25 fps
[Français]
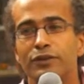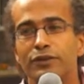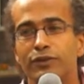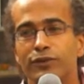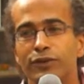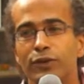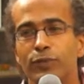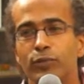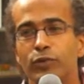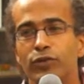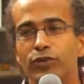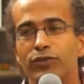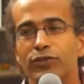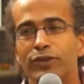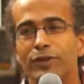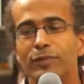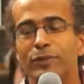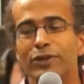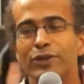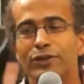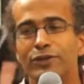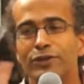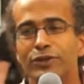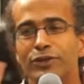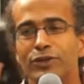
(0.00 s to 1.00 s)
c'est possible
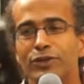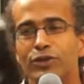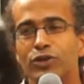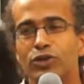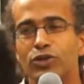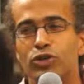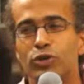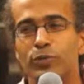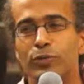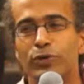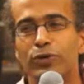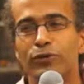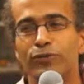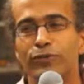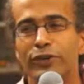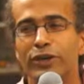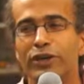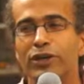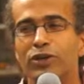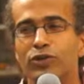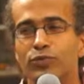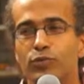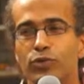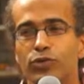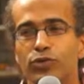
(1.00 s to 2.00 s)
je peux le
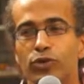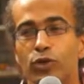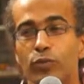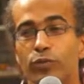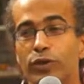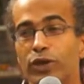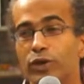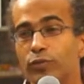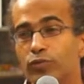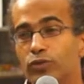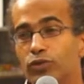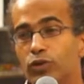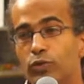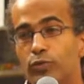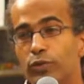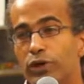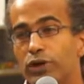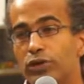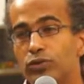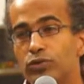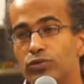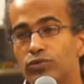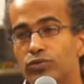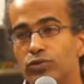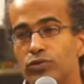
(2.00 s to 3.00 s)
faire et je me sens bien, puis d'en
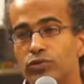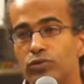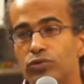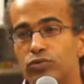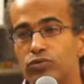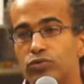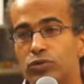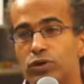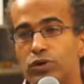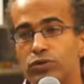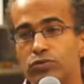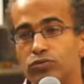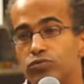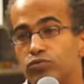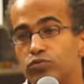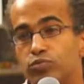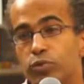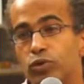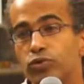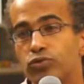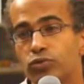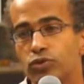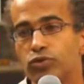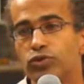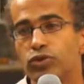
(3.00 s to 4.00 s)
parler autour de soi. Je
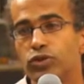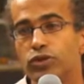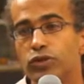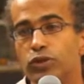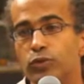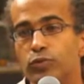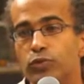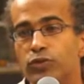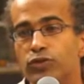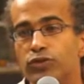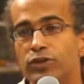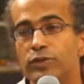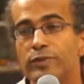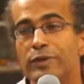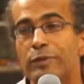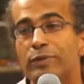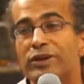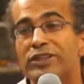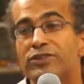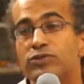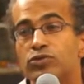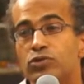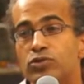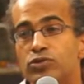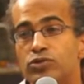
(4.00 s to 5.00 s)
pense que si, c'est possible, il n'y a pas
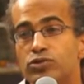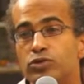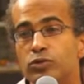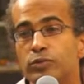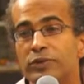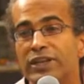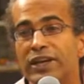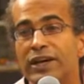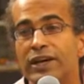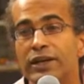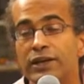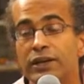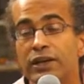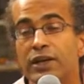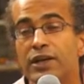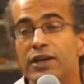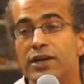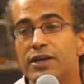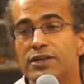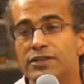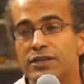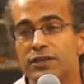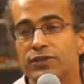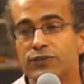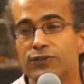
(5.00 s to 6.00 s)
de solution miracle.
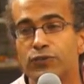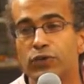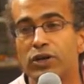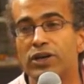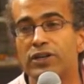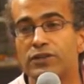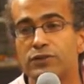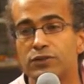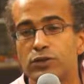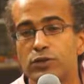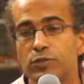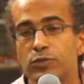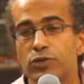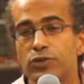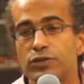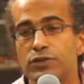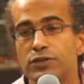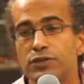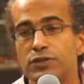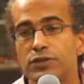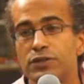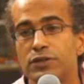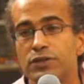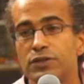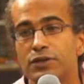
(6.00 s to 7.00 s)
Ça se fera seulement
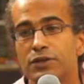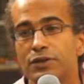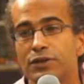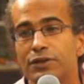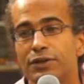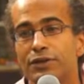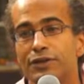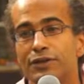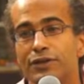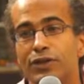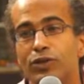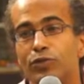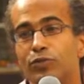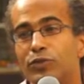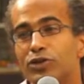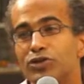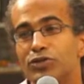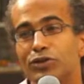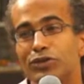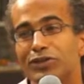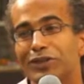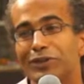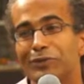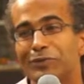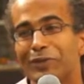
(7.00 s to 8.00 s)
s'il euh, il y a une
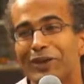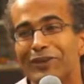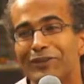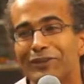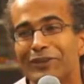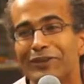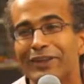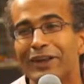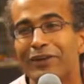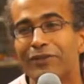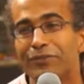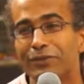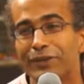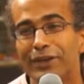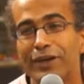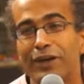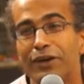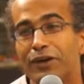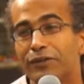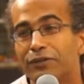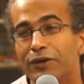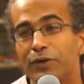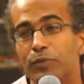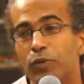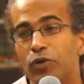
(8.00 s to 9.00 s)
majorité de personnes à le faire et
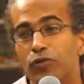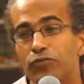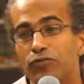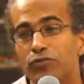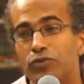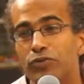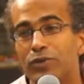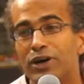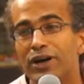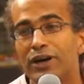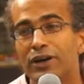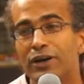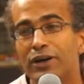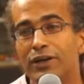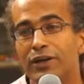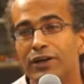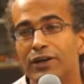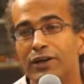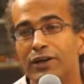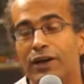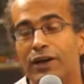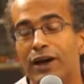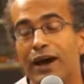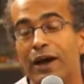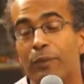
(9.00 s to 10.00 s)
à vraiment le vouloir.
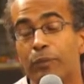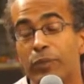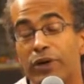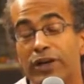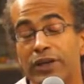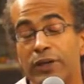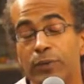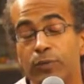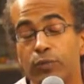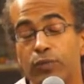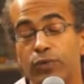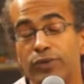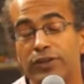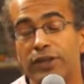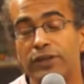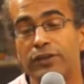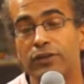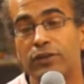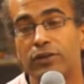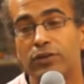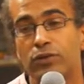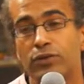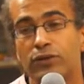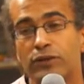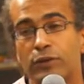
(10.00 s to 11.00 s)
Après,
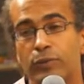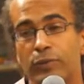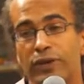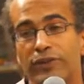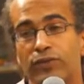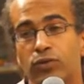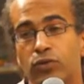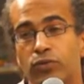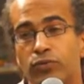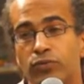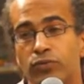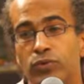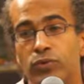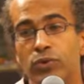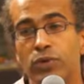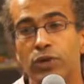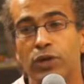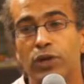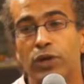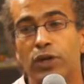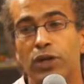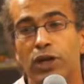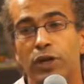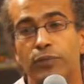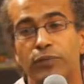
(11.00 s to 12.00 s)
peut-être que c'est pas ce qu'on veut,
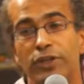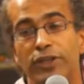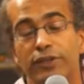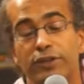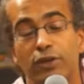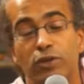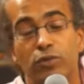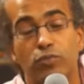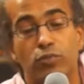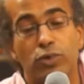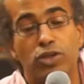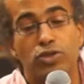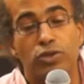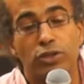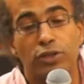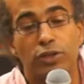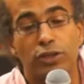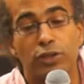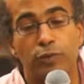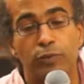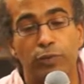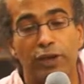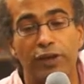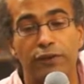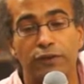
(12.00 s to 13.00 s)
et peut-être qu'il y a une
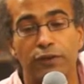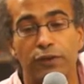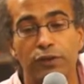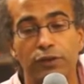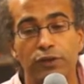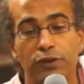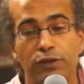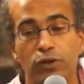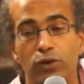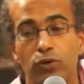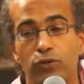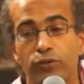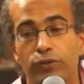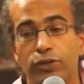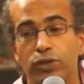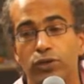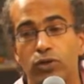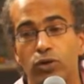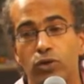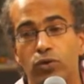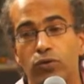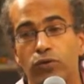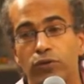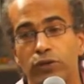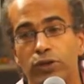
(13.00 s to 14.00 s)
majorité de personnes qui ont envie de
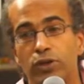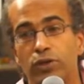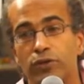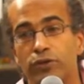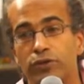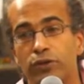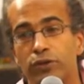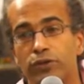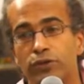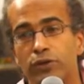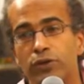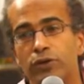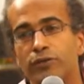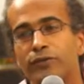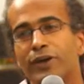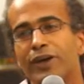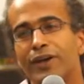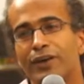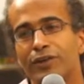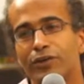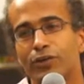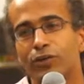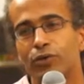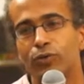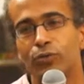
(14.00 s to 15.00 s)
crever dans 100 ans, enfin,
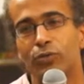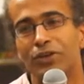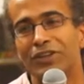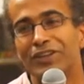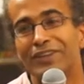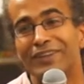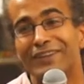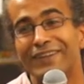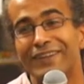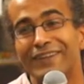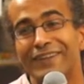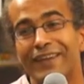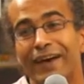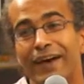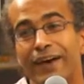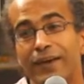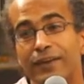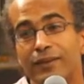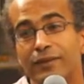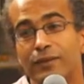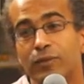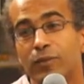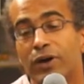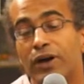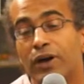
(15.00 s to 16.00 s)
que l'humanité
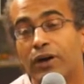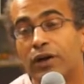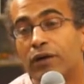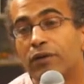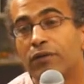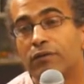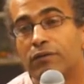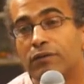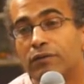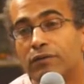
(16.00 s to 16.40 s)
s'arrête, bah,